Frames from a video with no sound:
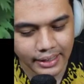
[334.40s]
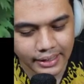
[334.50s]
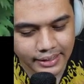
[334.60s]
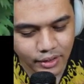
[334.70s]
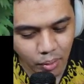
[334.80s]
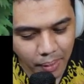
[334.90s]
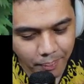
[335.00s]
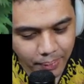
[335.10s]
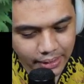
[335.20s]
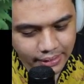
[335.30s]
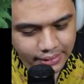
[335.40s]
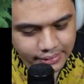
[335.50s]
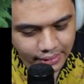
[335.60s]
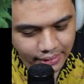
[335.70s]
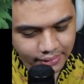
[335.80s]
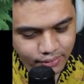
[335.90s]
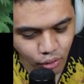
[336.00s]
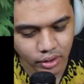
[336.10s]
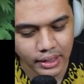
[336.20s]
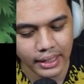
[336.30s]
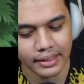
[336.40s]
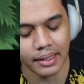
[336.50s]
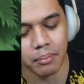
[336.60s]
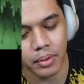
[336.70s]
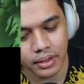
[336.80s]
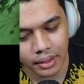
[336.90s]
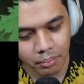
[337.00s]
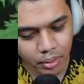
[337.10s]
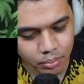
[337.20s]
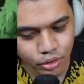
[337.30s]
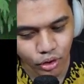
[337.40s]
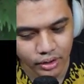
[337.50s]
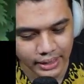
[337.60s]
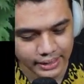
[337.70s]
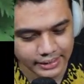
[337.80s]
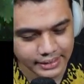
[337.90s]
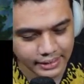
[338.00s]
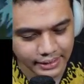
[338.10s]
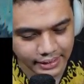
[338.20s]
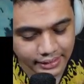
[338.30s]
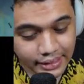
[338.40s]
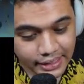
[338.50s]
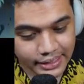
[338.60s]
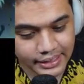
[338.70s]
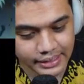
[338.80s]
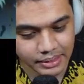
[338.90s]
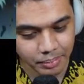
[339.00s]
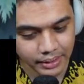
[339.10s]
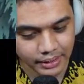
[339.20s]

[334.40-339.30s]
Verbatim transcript: ini kita nyoba apa lagi, guys ya? Shotgun. Yang yang belum tuh shotgun, guys. Nanti ya, guys. Ini ya sih paling